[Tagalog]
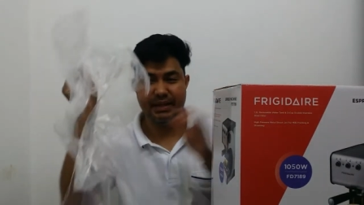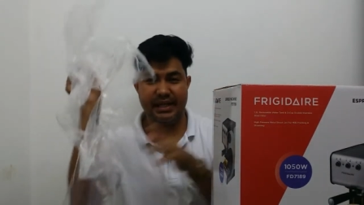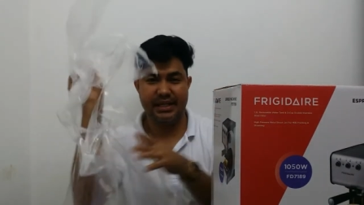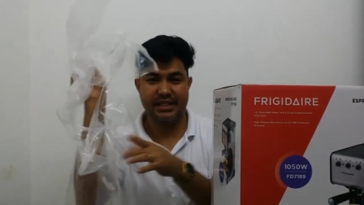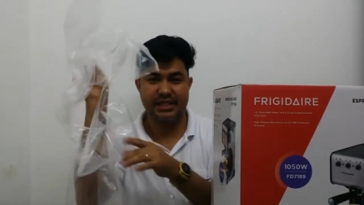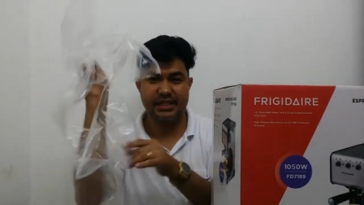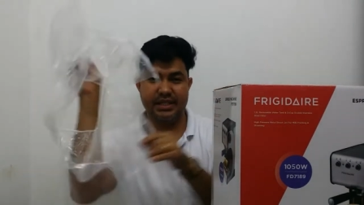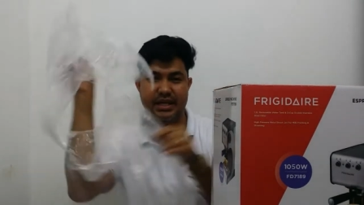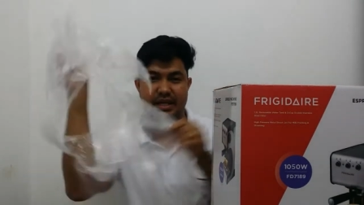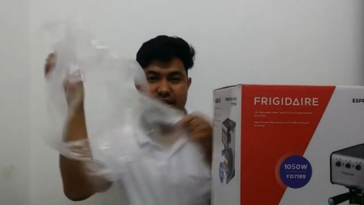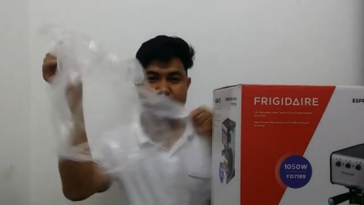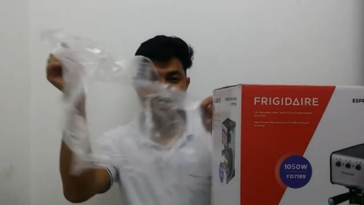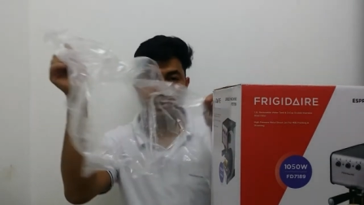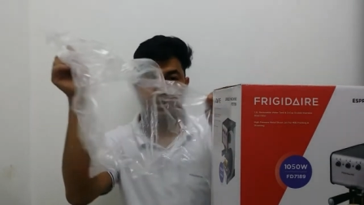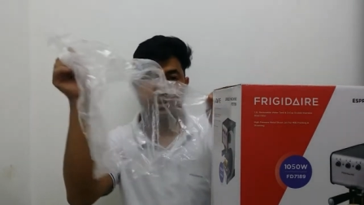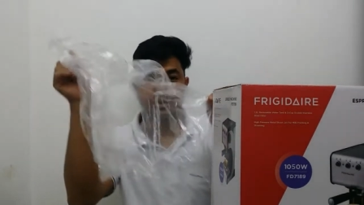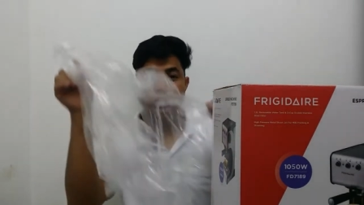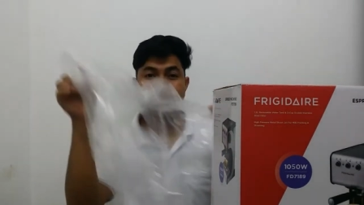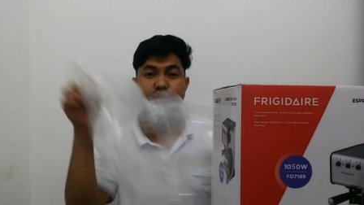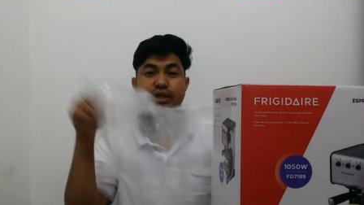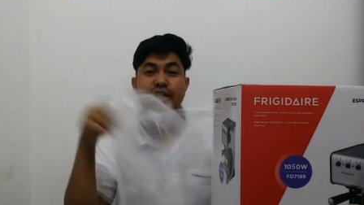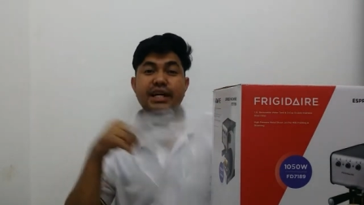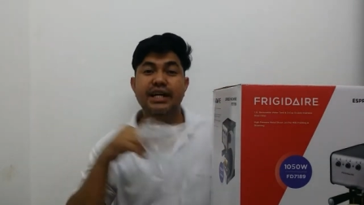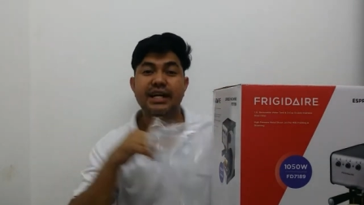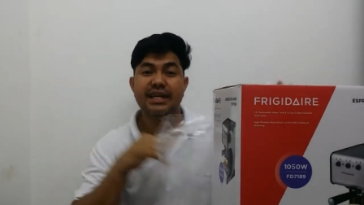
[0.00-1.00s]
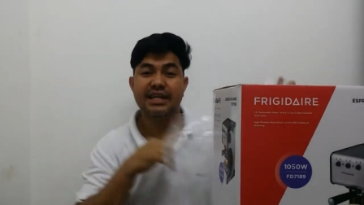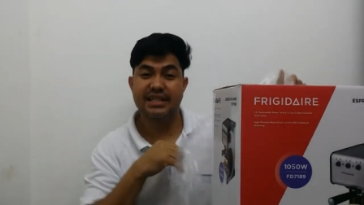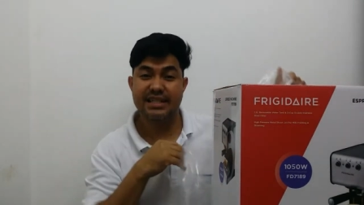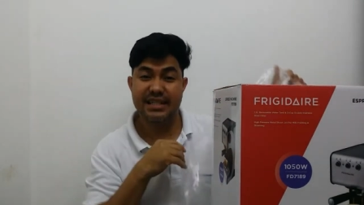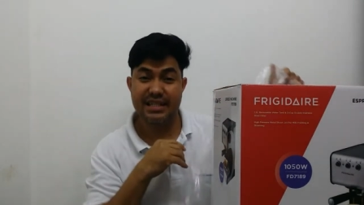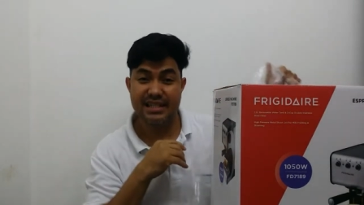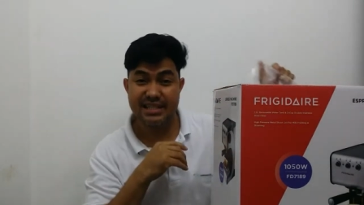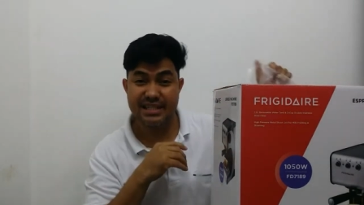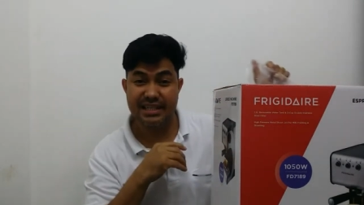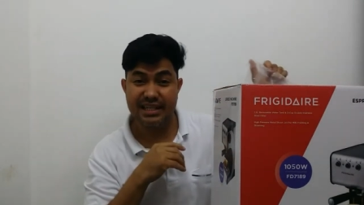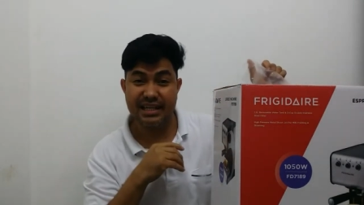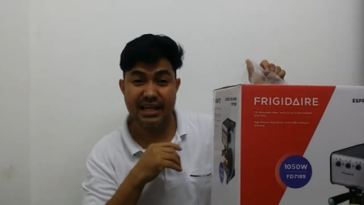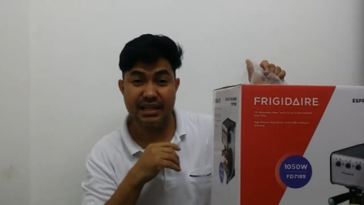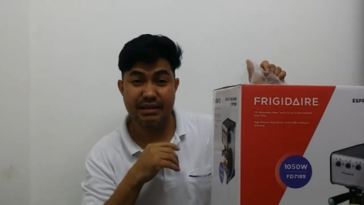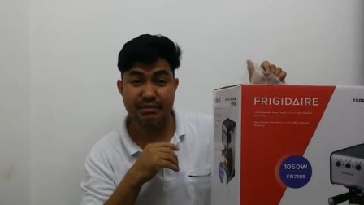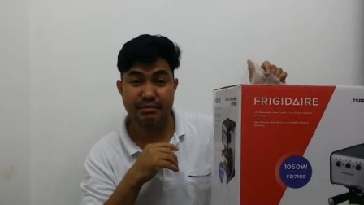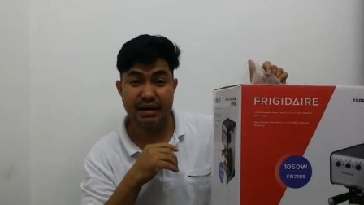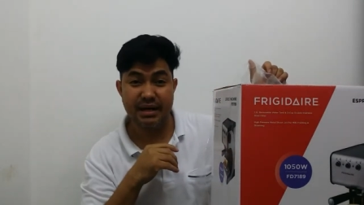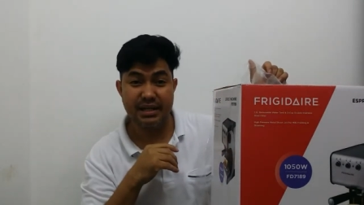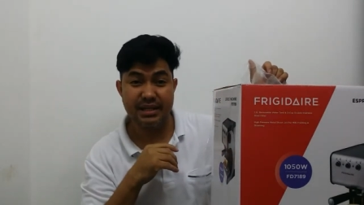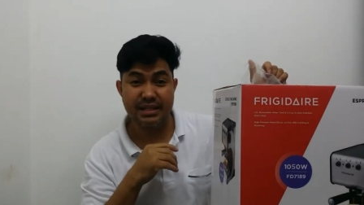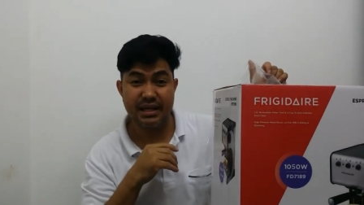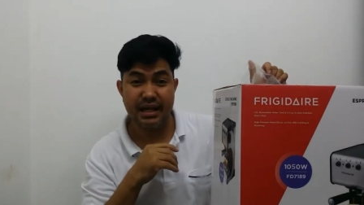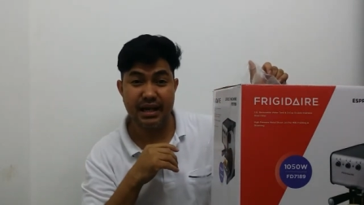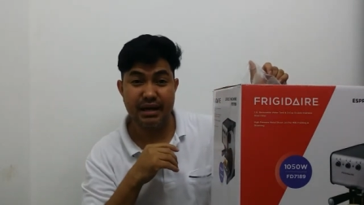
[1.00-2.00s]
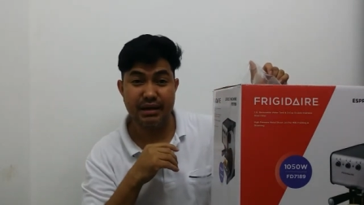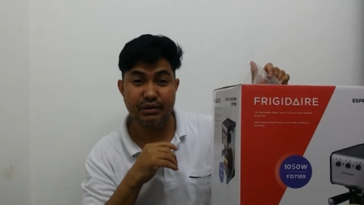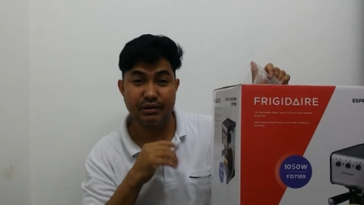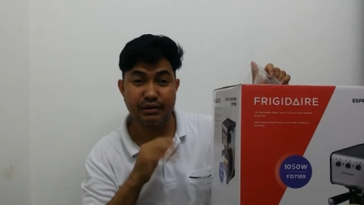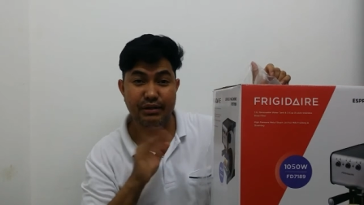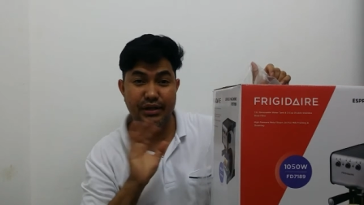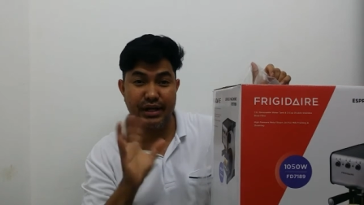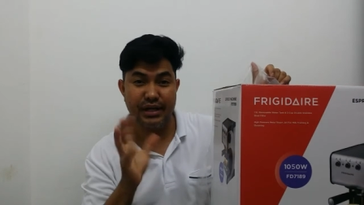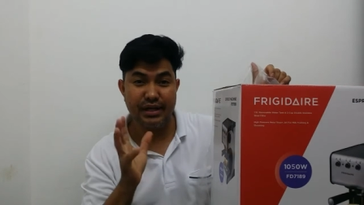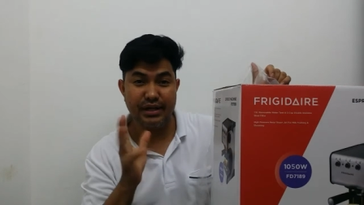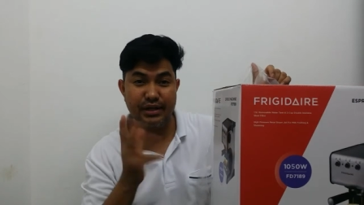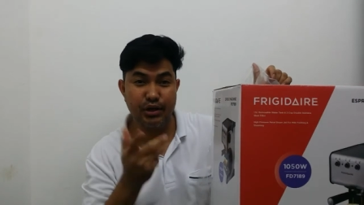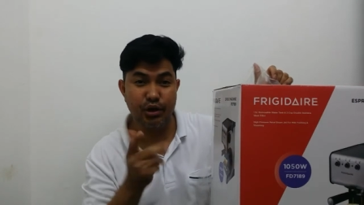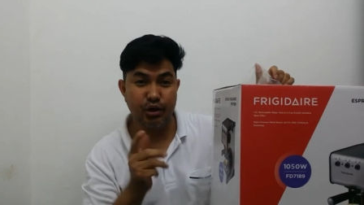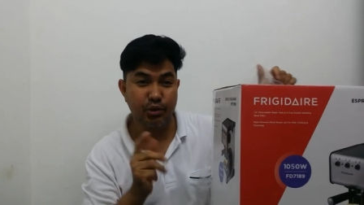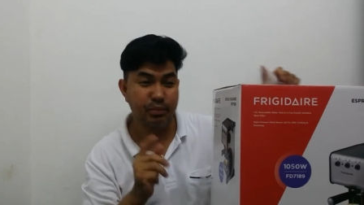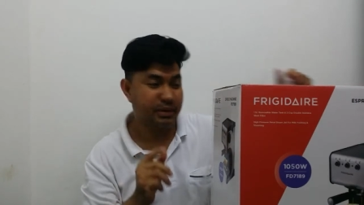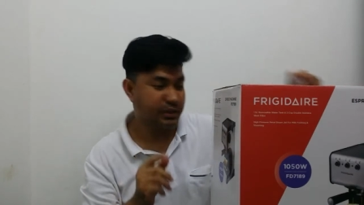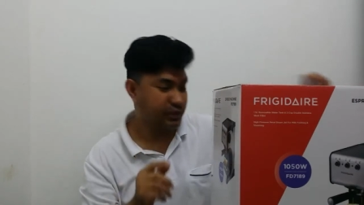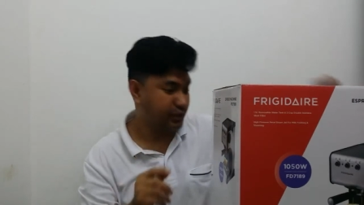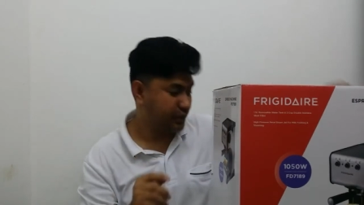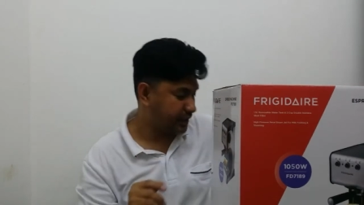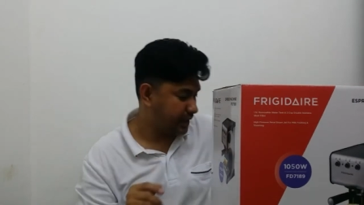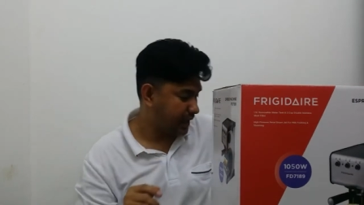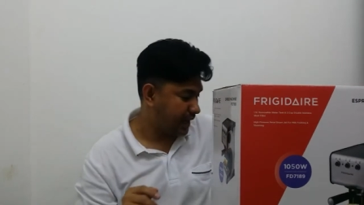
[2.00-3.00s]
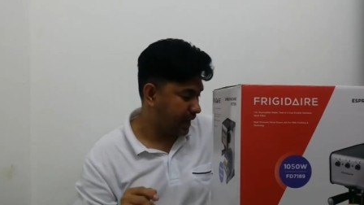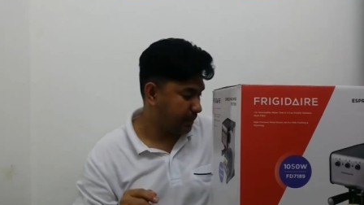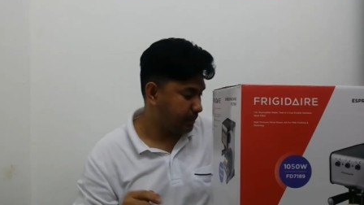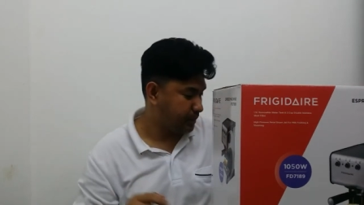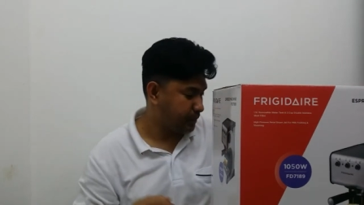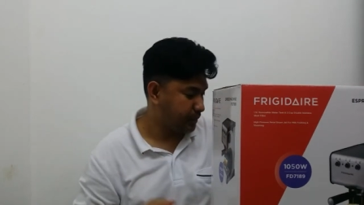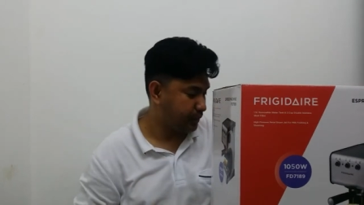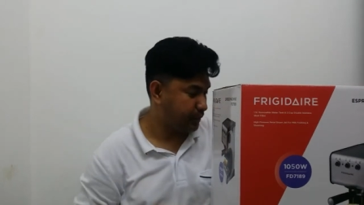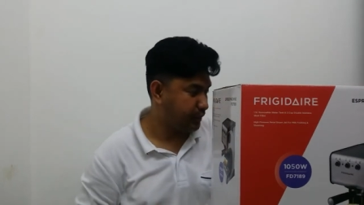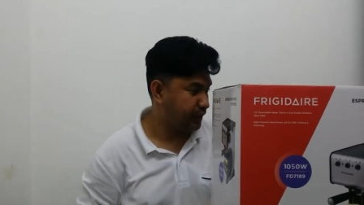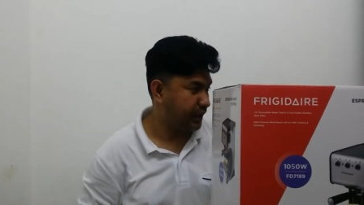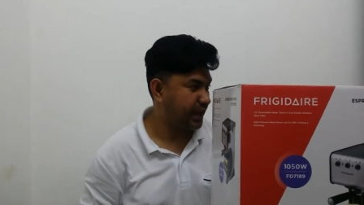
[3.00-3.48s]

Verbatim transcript: pa yan siya. So, since nag-unbox na ako ng lobot yung telepono ko,